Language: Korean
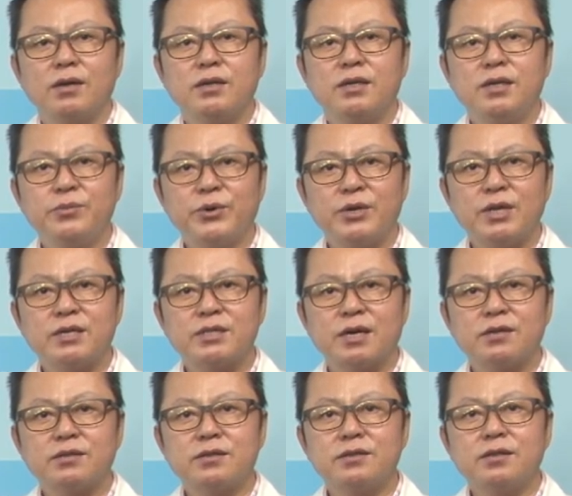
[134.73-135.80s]

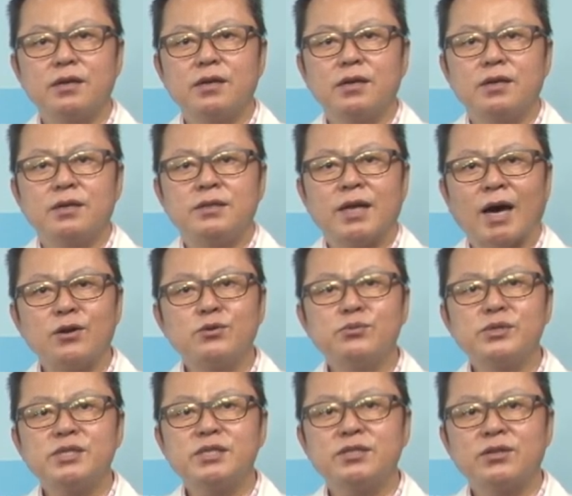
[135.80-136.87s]
기버대장은
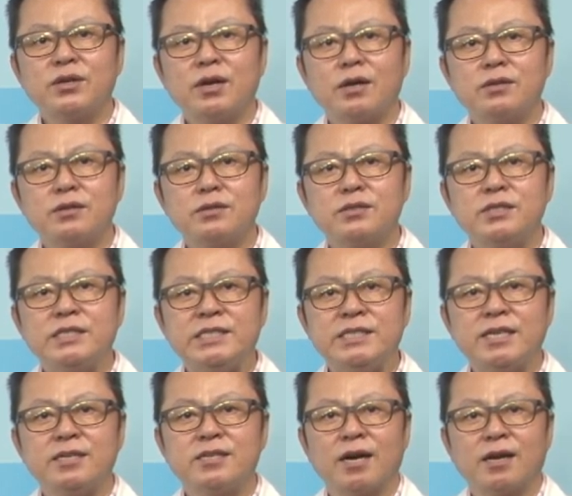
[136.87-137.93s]
나눔을 실천하는
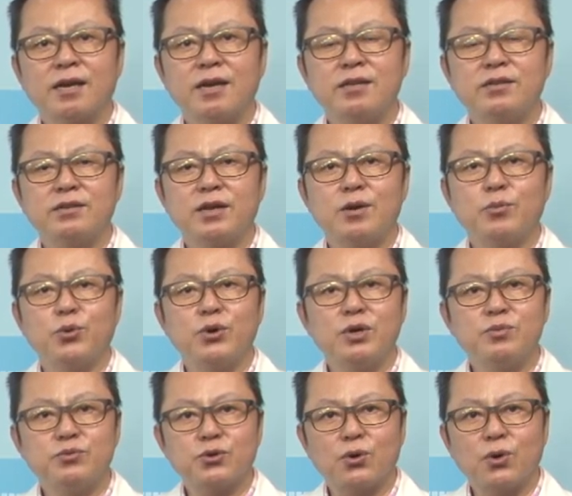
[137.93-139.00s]
지체장애인들의
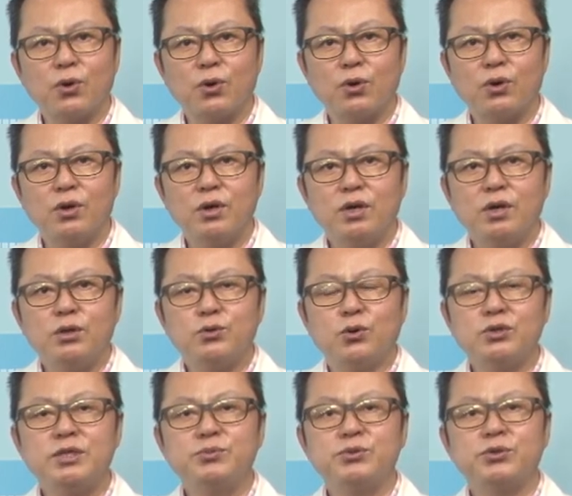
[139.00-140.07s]
모임으로
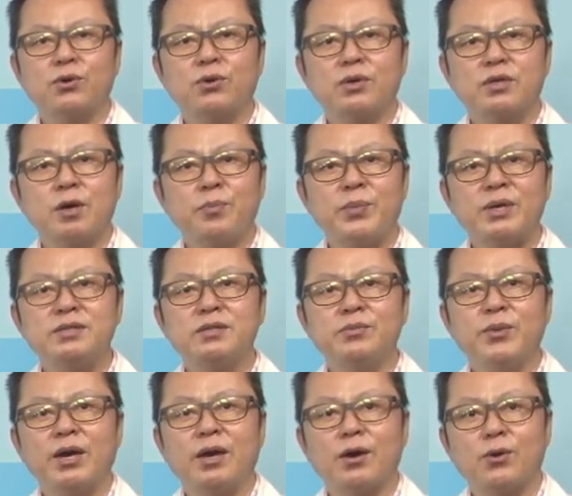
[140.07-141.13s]
도심 속 텃밭을
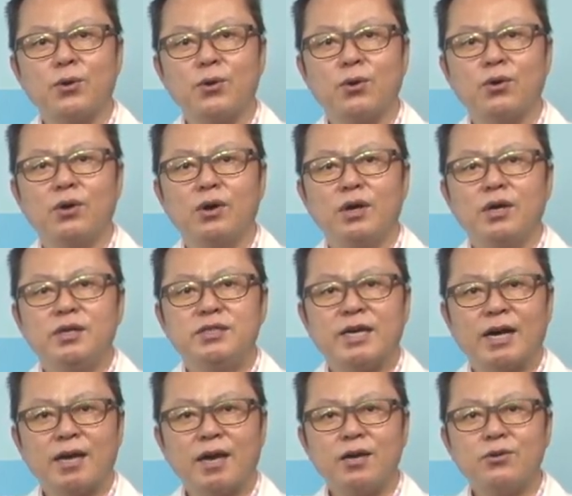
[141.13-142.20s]
매개로
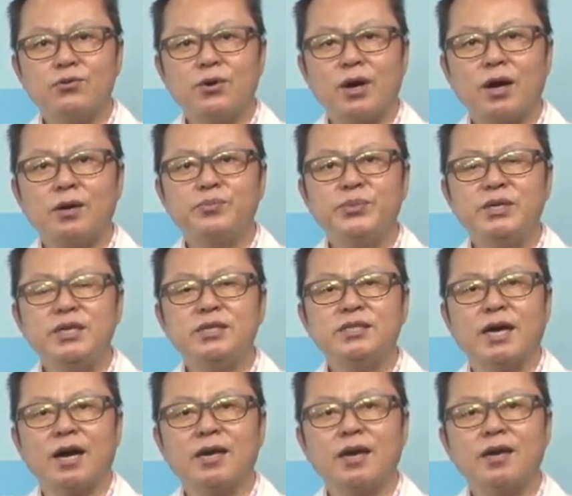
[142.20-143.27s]
장애인과
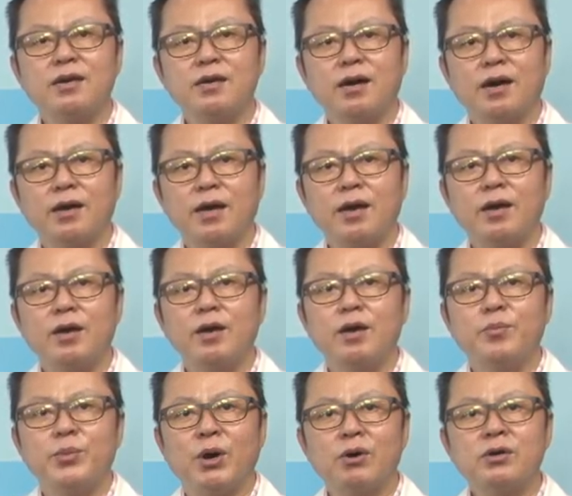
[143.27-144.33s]
비장애인 간의
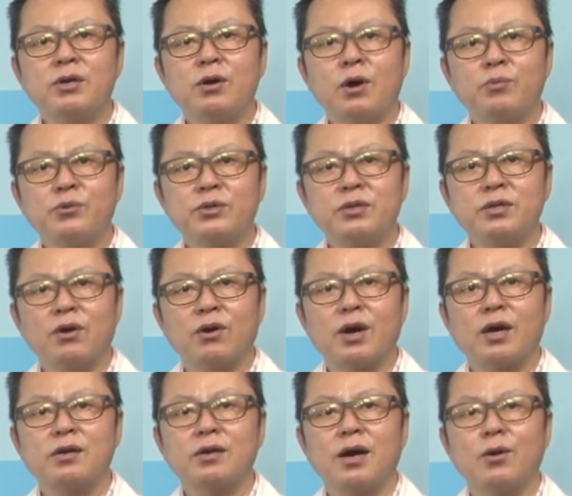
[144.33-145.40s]
벽을 허무는
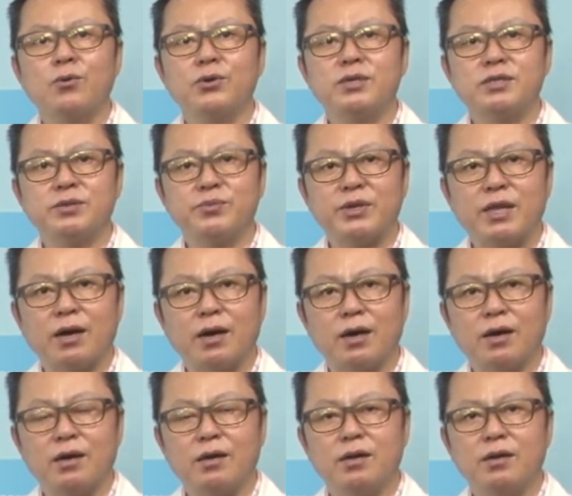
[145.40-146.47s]
역할을 하고 있습니다.